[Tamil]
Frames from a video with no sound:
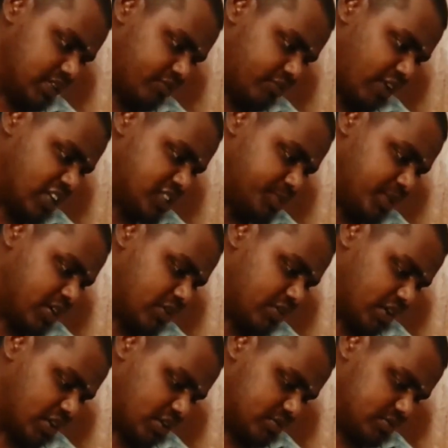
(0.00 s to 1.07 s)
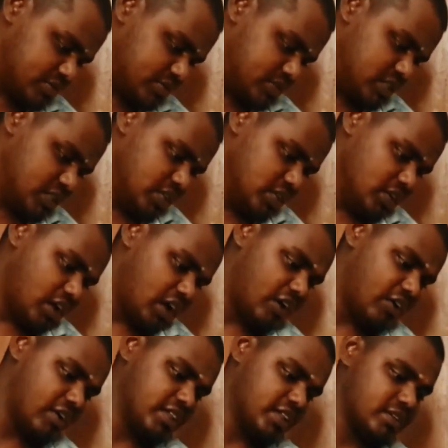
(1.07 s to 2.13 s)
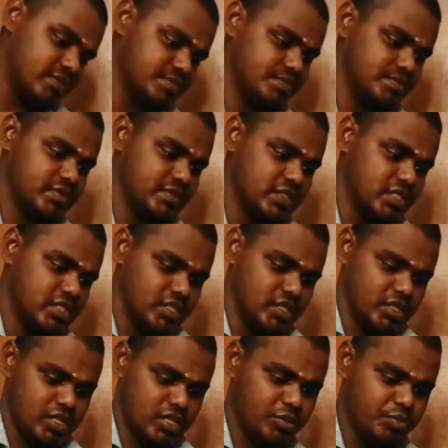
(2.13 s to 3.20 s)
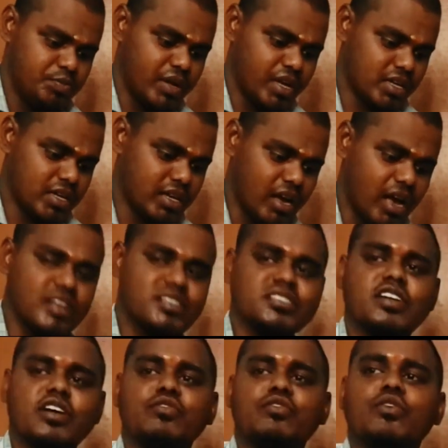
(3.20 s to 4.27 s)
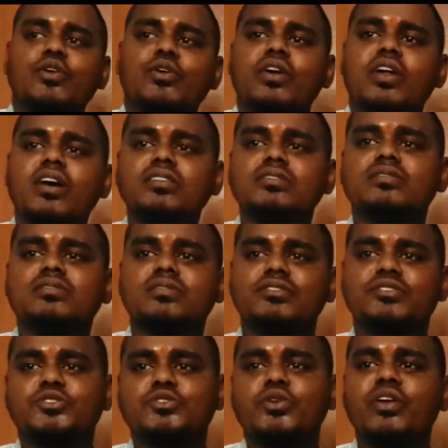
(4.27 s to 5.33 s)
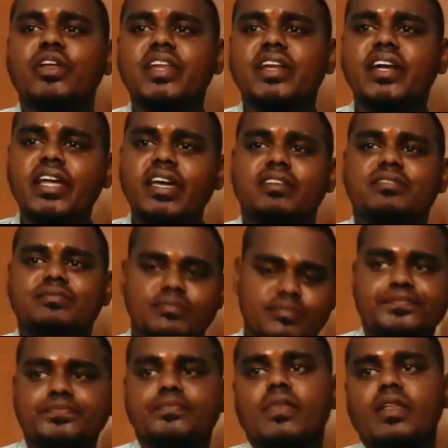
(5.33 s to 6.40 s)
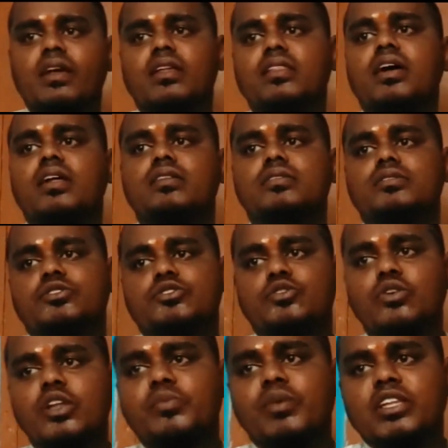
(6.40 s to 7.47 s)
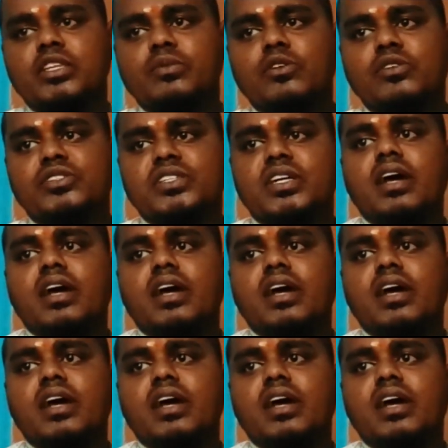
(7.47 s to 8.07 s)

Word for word: இதில் ஃப்ளாஷ்பேக்காக வைக்கிறோம் அவ்வளோதான் இப்போ காஞ்சனா ஃபோரோட ஸ்டோரி ரெடி இந்தா இந்த ஸ்டோரி பத்திரமா